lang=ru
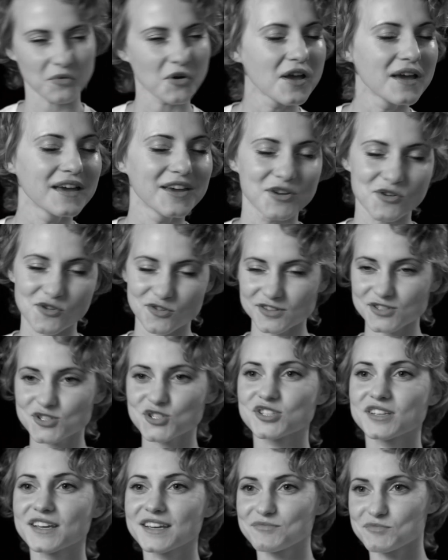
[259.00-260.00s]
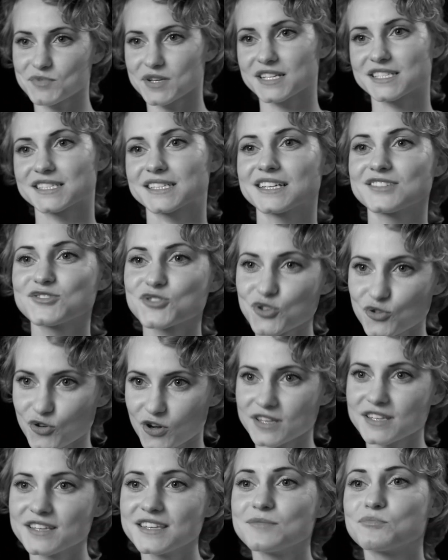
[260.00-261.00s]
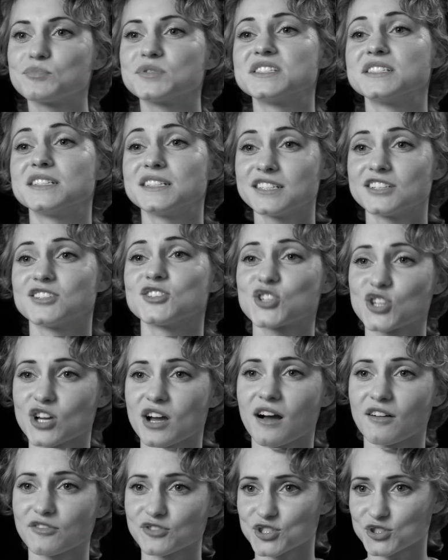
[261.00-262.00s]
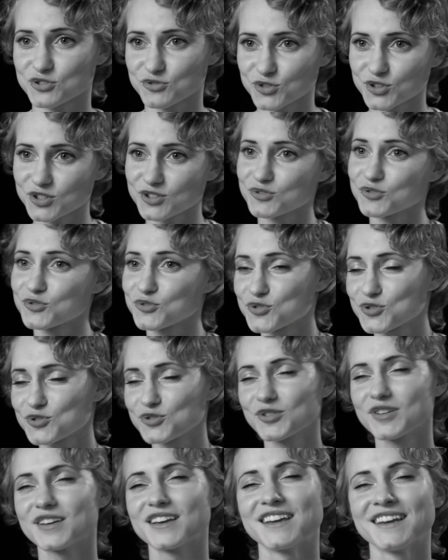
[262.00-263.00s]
Мой... И он начинает мне рассказывать, что они не поделили шкафчик. Вот это вот все.